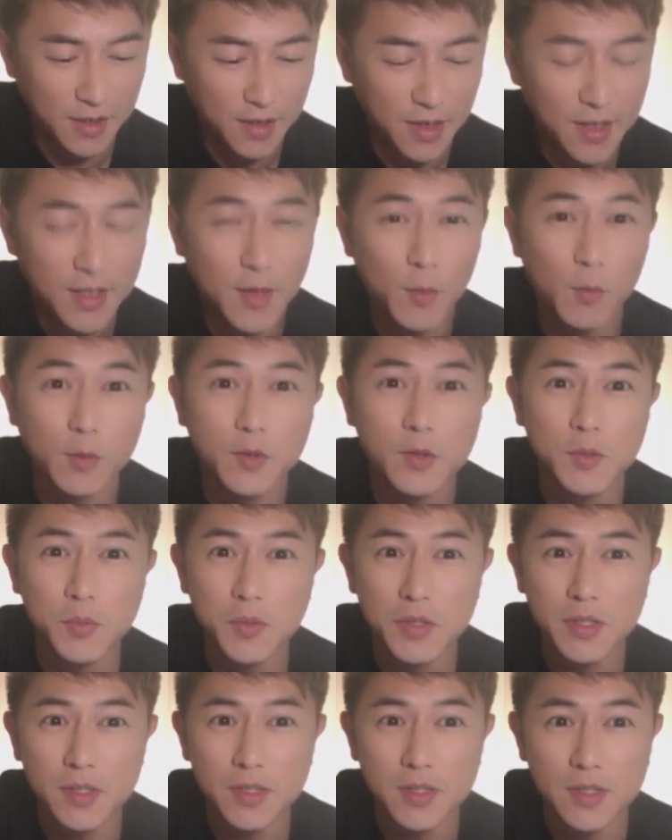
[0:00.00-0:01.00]
那我是不
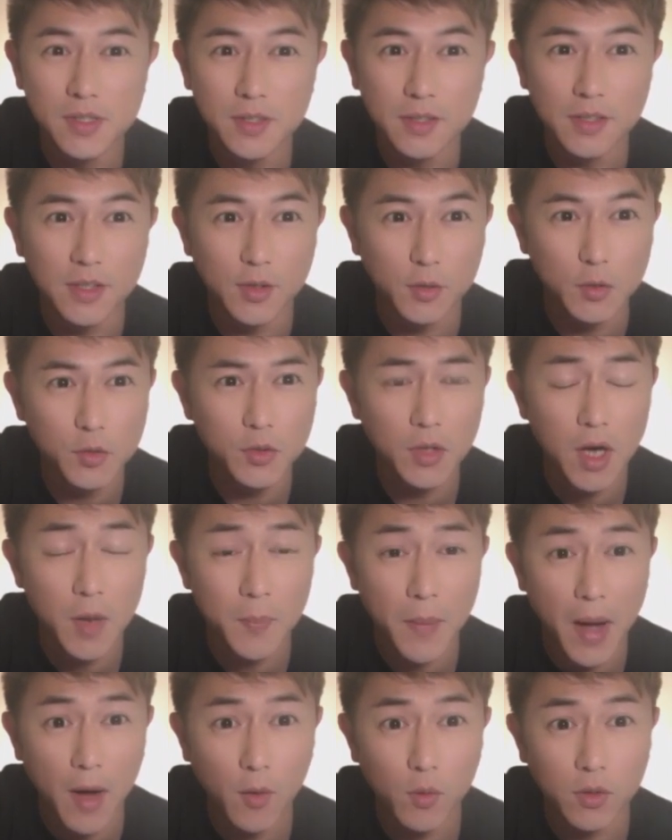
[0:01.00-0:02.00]
是有需要
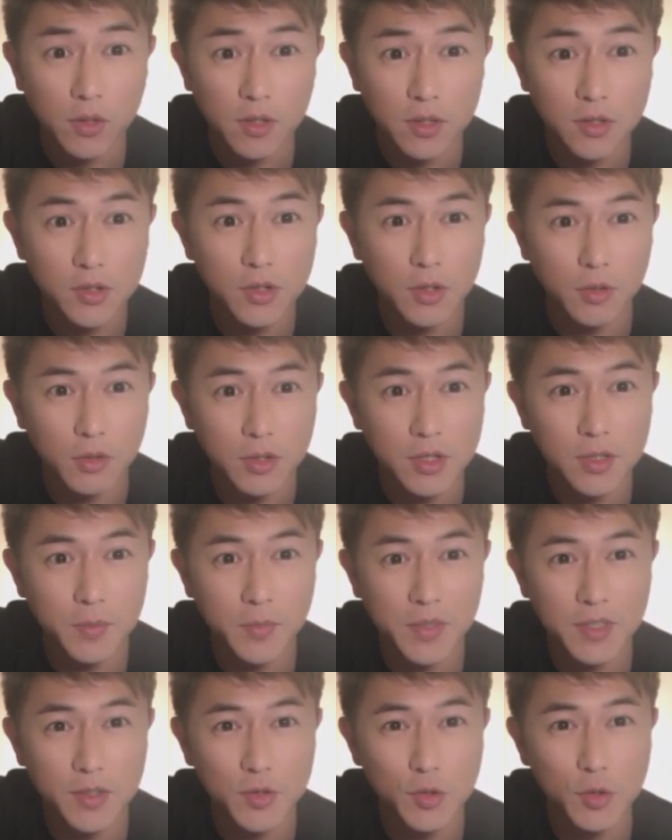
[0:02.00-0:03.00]
把我的手机
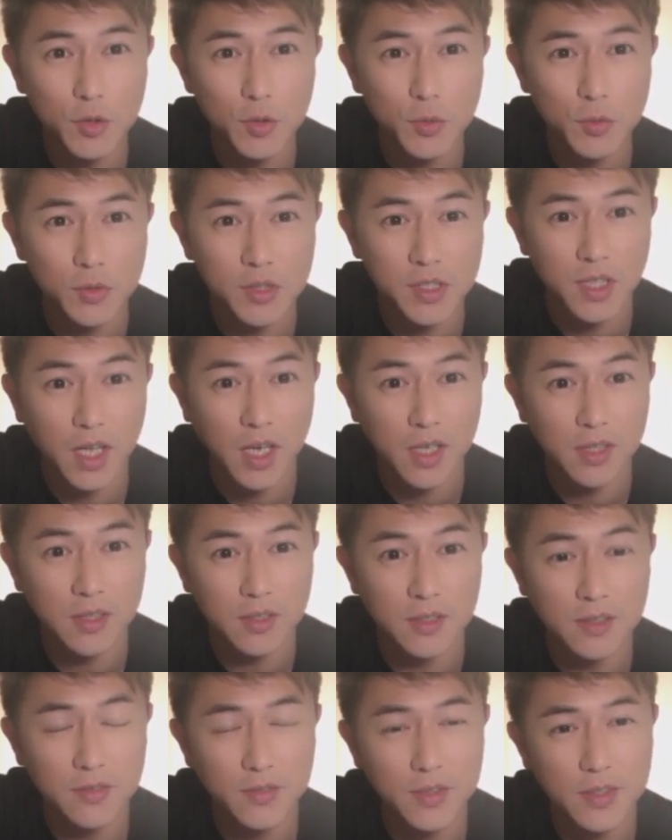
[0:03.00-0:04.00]
变成竖起来
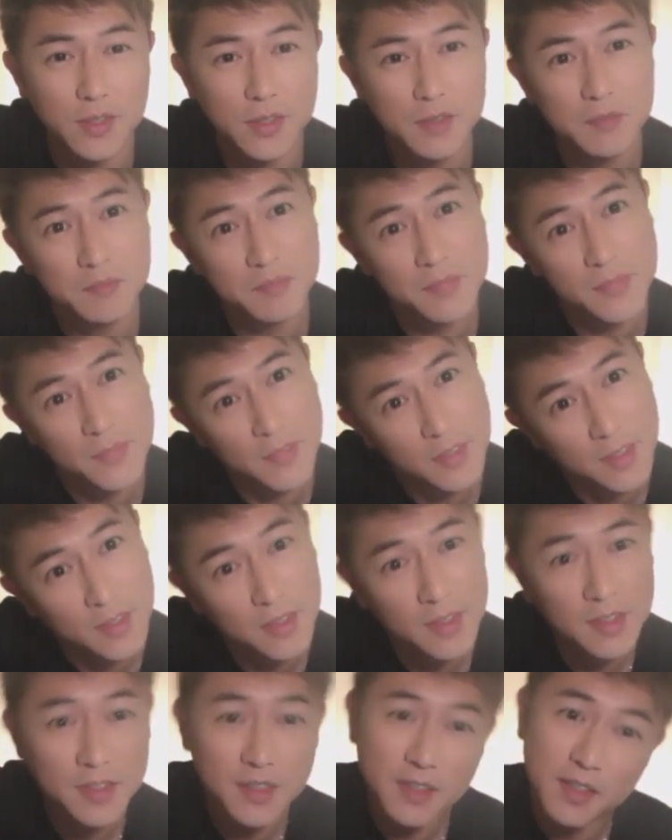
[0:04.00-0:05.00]
的？因为
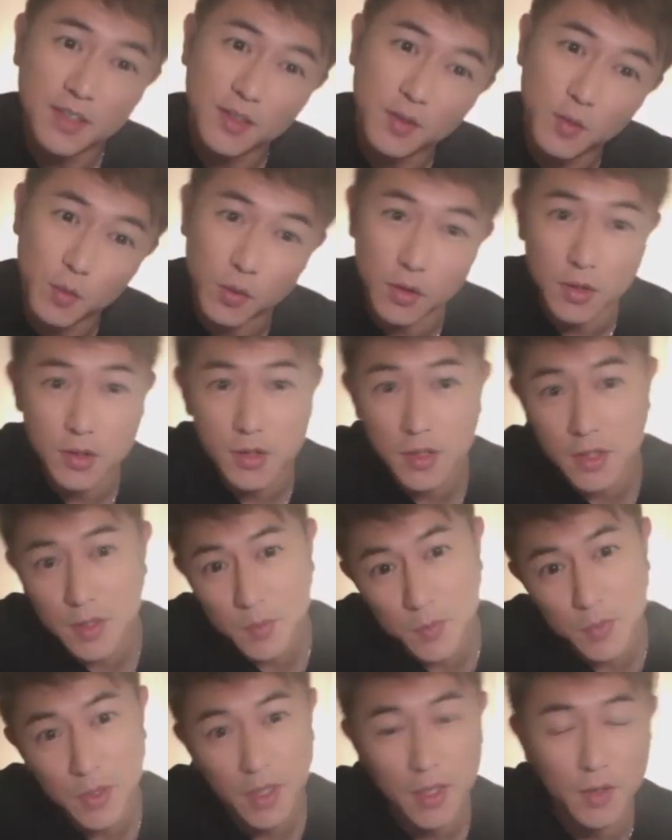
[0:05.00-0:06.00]
我的设定
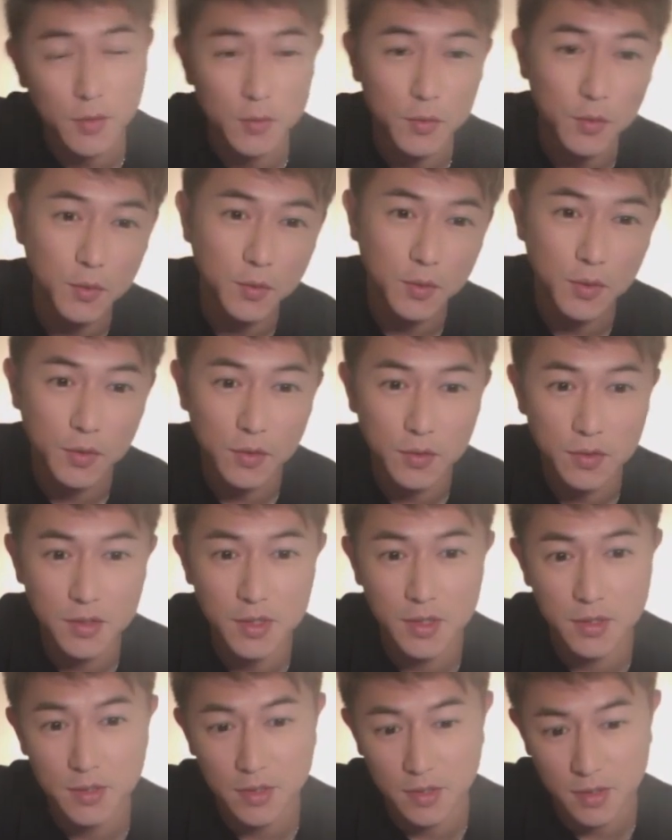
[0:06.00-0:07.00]
不太好弄哦，这
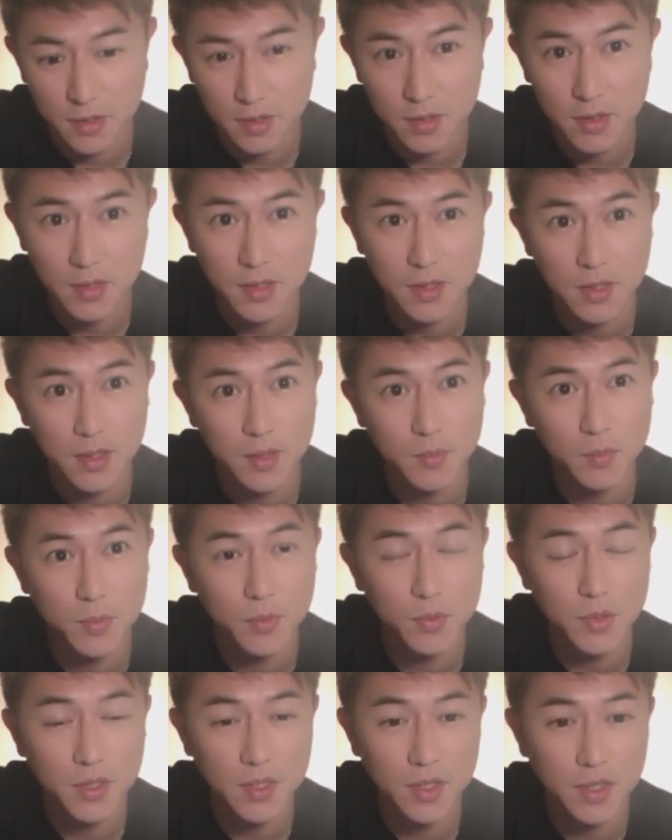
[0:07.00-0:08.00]
样子也不一
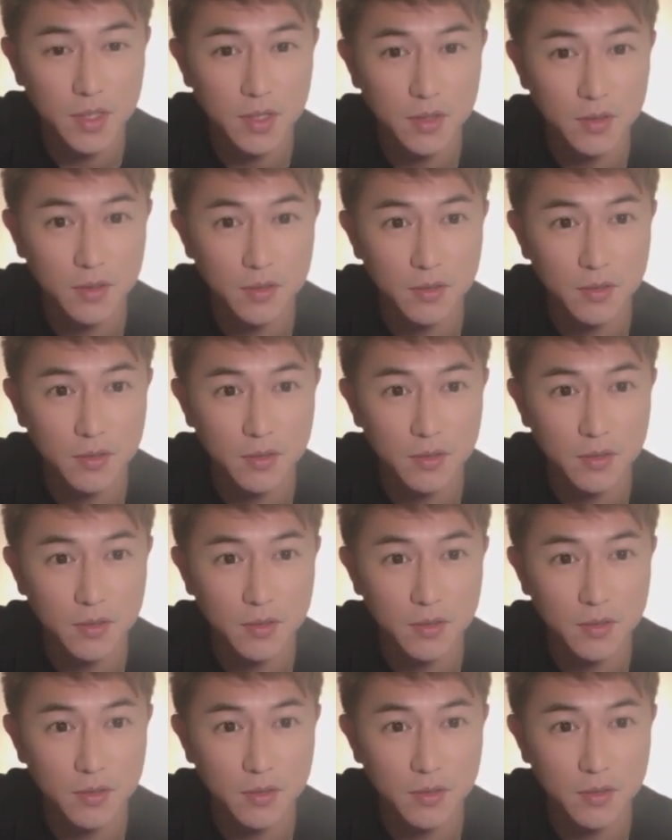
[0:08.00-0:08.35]
定哦。